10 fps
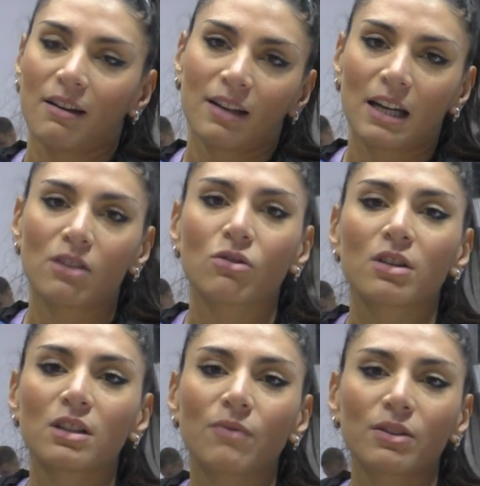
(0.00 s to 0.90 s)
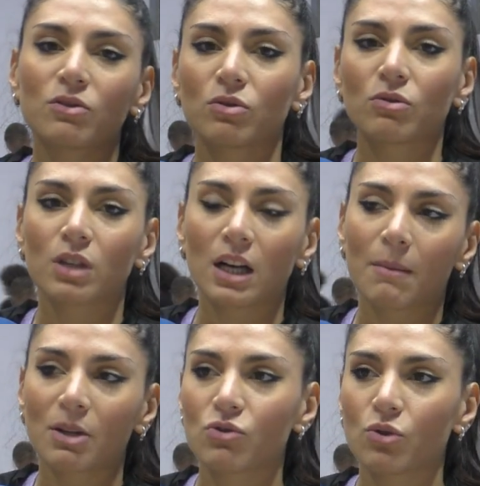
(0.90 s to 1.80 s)
grandi soddisfazioni, la
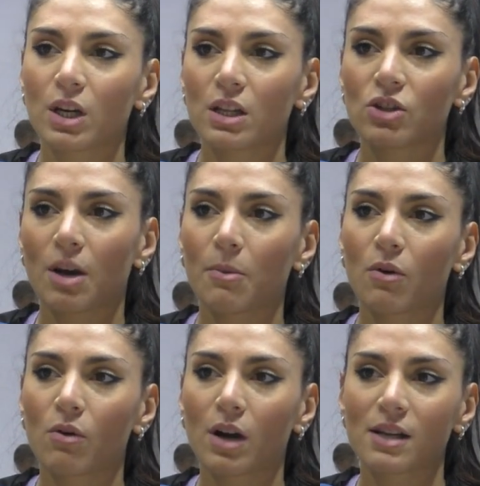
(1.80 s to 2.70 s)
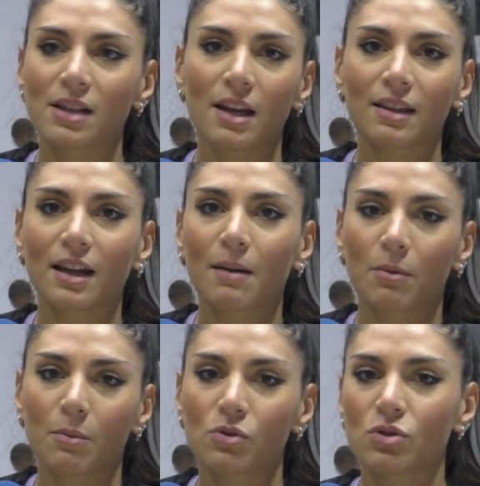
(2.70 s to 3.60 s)
maggiore diciamo con Caserta la
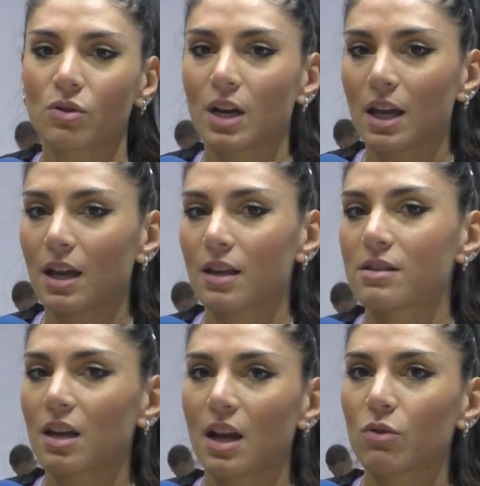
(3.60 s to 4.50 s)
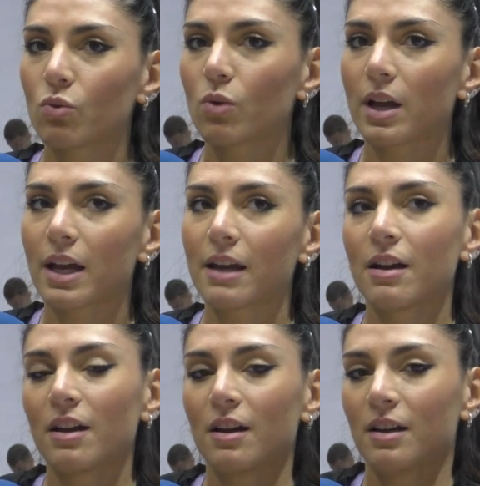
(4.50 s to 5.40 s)
promozione in Serie A2
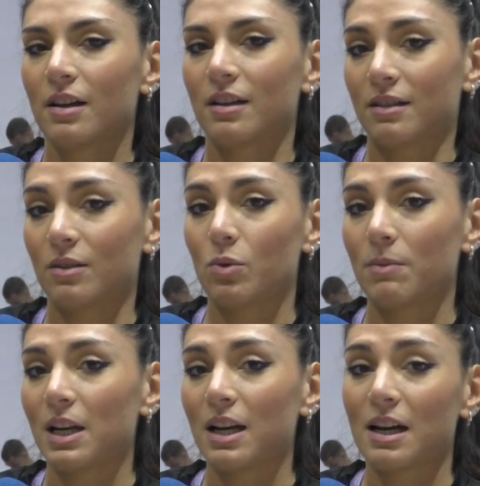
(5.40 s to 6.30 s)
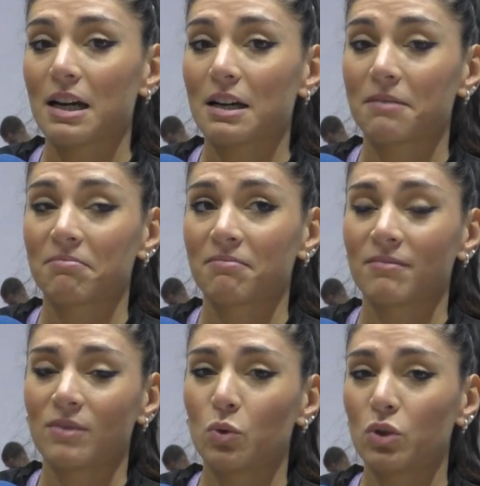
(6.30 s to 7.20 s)

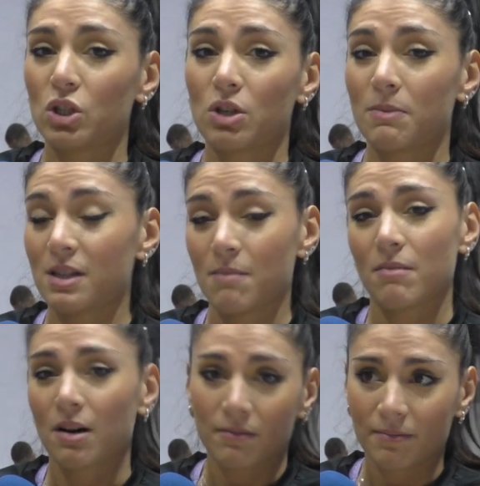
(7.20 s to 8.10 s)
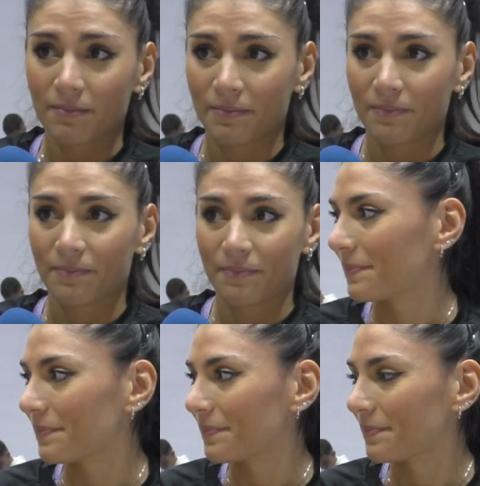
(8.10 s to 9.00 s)
2012 mi sembra.
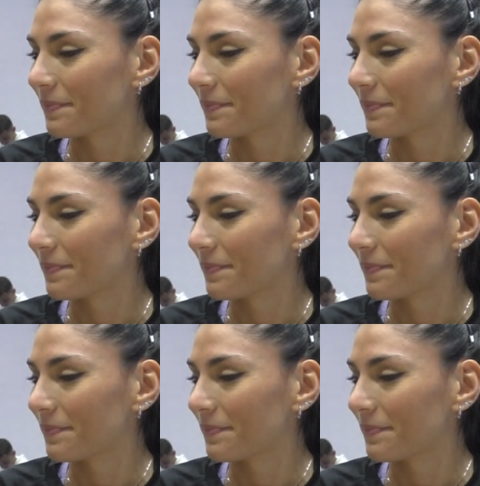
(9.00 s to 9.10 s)
Questa